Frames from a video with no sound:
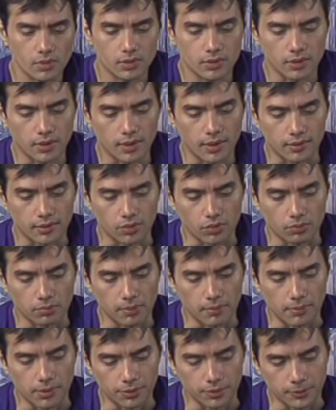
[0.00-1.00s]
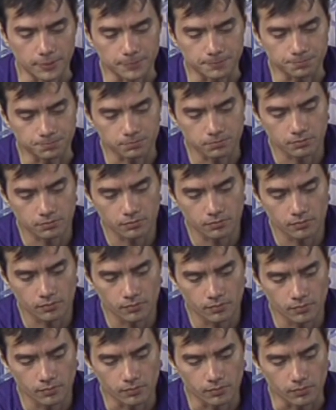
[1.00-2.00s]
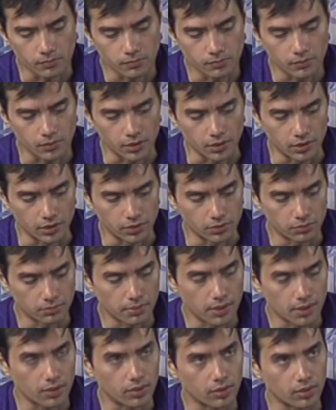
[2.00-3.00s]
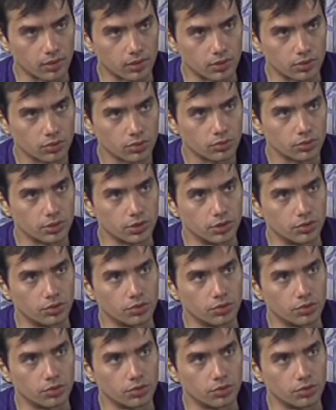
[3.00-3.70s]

Tinatanong pa ba yun? Iinom ba ako ng ganito kung hindi ko